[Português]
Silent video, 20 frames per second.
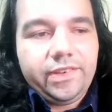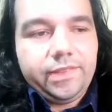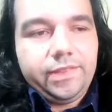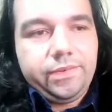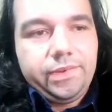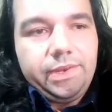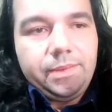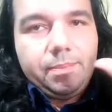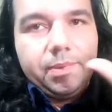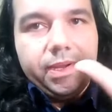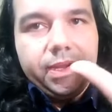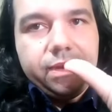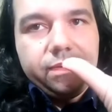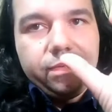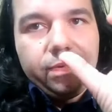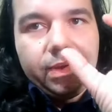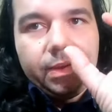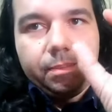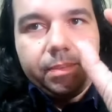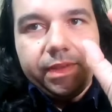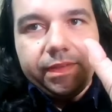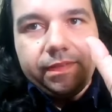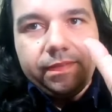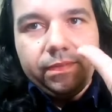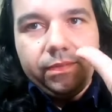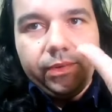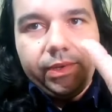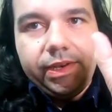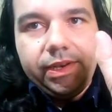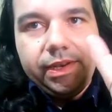então ele pegava o
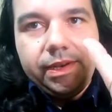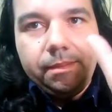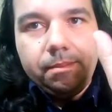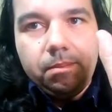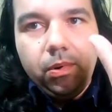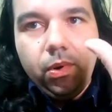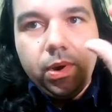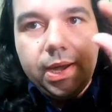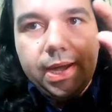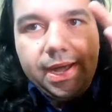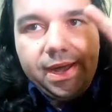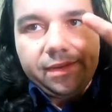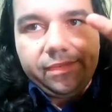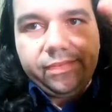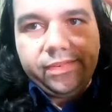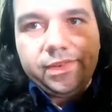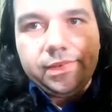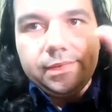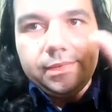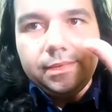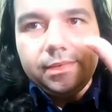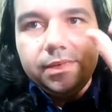capacitor, ele empurrava